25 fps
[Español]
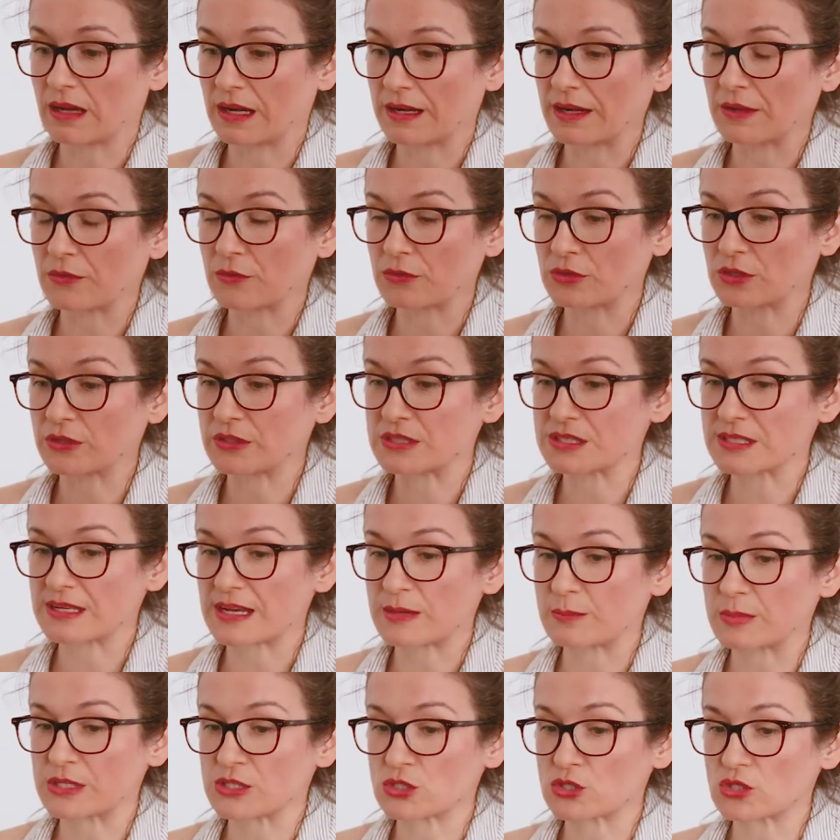al negocio desde
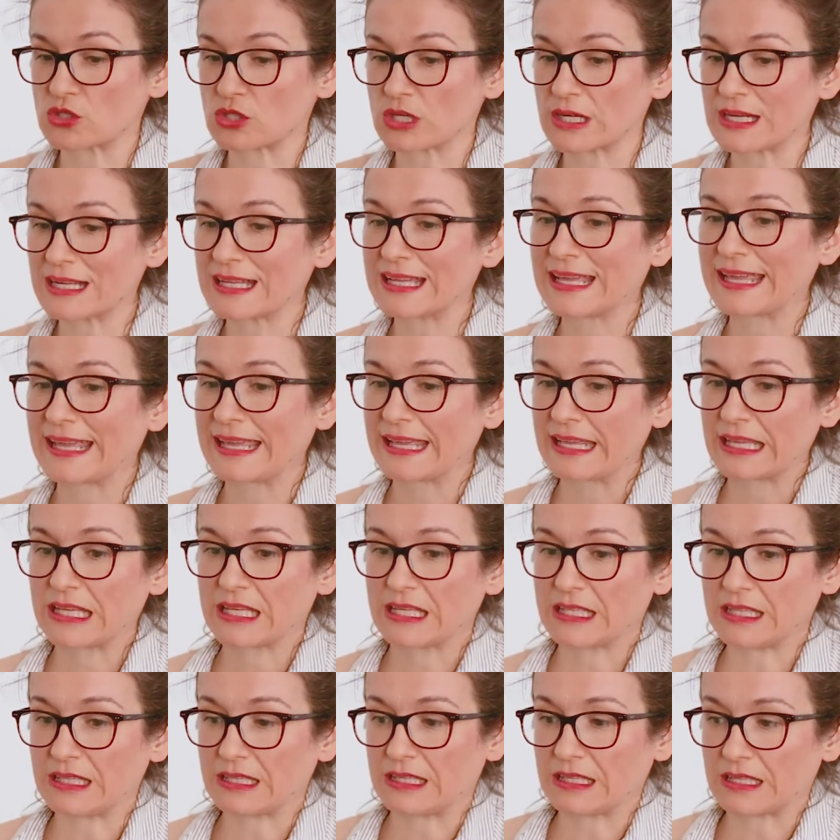la persona
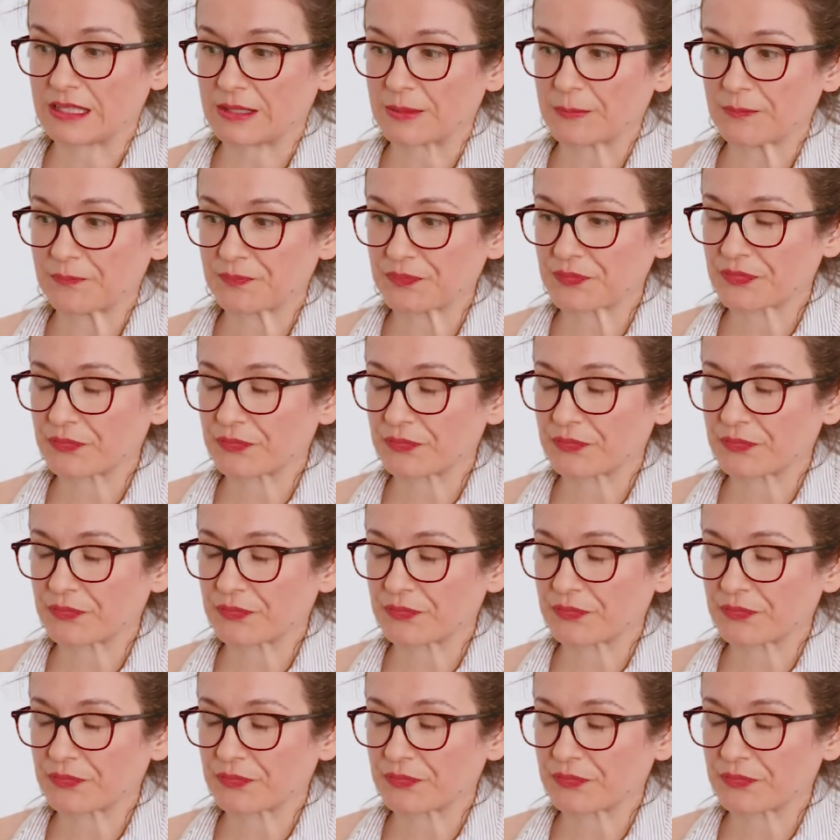y